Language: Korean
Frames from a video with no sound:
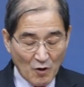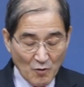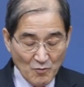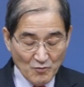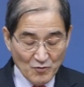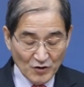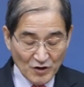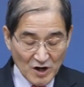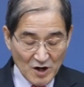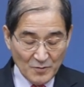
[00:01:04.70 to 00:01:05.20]

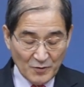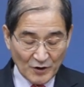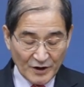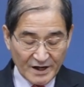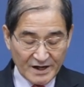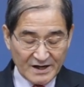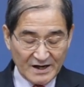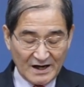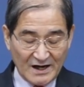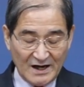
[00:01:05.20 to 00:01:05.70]
본문을
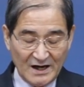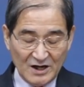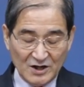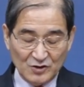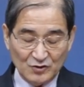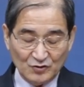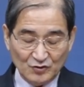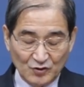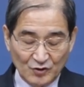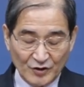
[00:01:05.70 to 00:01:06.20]
보니까
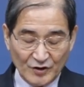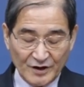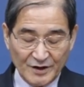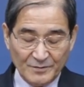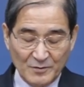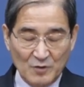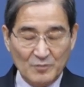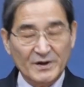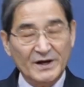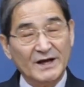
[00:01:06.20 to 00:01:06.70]

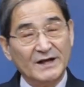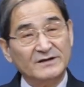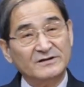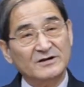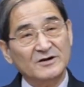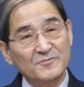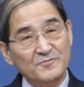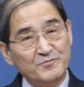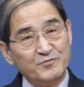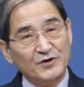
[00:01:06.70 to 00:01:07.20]
눈의 몸에
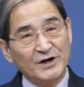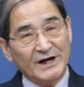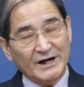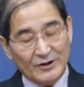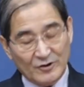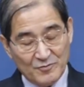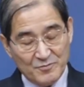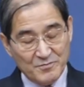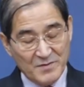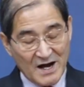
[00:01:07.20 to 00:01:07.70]

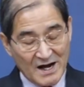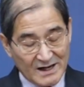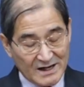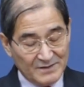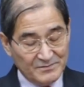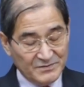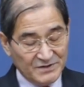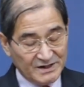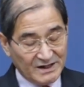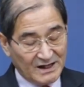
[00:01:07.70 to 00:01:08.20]
등불이라고
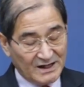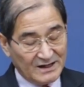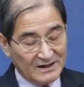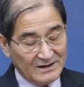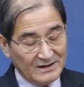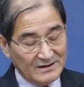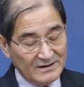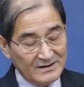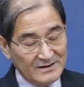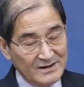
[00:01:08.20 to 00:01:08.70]
말합니다.
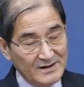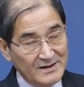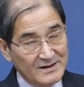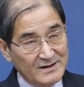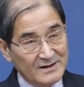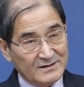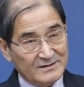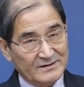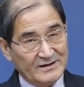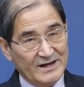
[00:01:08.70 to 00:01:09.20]

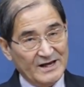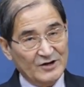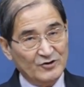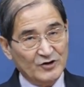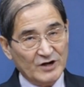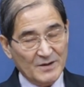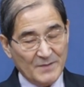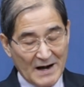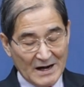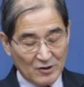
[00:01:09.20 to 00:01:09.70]
내
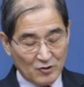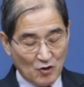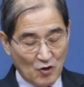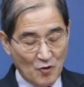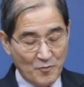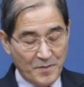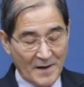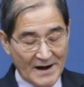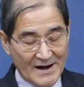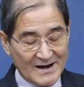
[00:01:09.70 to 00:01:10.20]
눈이
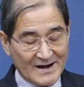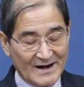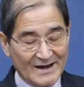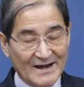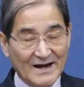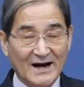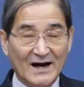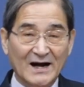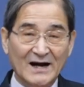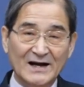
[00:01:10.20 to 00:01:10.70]
밝고
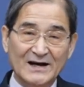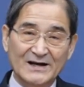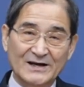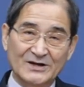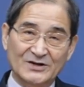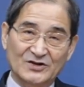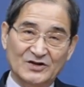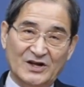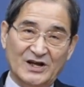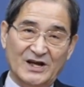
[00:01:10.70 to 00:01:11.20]
밝아야
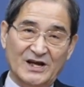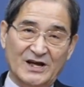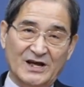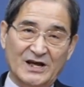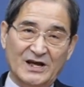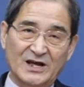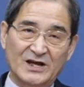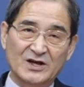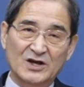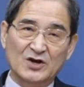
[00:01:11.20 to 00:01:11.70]

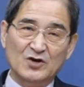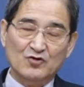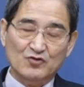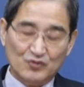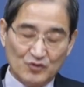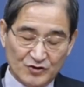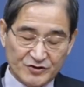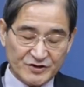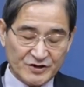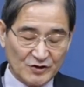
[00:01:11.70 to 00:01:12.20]
내
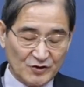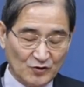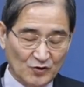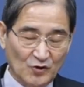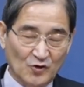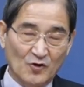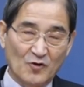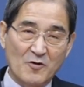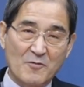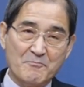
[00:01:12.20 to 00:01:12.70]

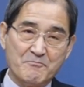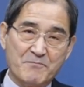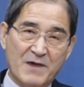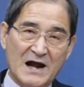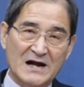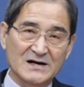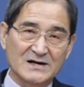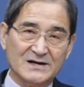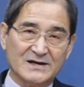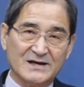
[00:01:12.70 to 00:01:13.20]
육신도
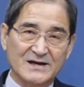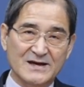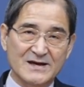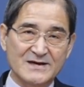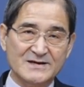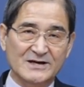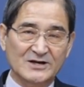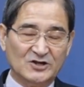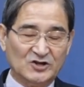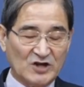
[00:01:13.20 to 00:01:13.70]

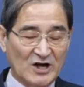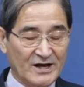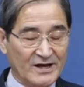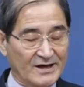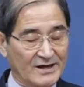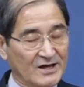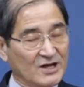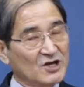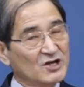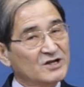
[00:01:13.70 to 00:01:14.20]
밝게 이
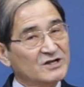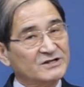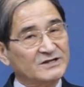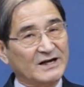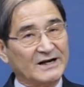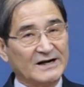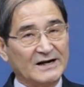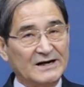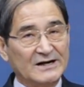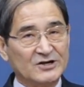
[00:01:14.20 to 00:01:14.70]
땅에
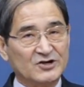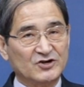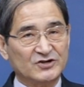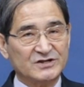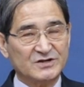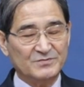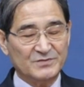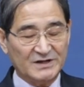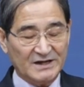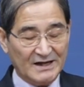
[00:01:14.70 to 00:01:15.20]
살아갈
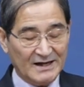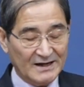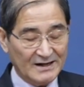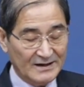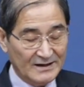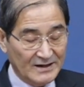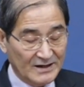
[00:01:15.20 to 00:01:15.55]
것입니다.